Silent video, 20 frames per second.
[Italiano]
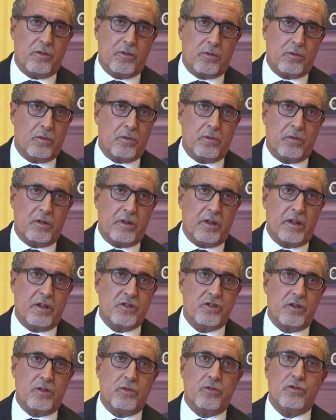sottocute da
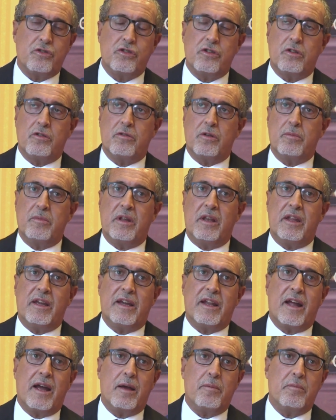105
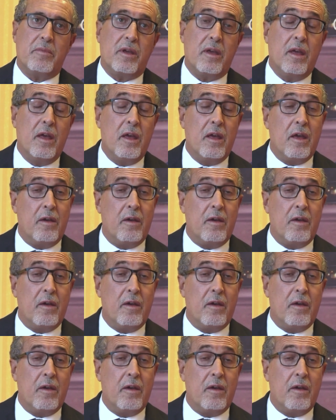mg,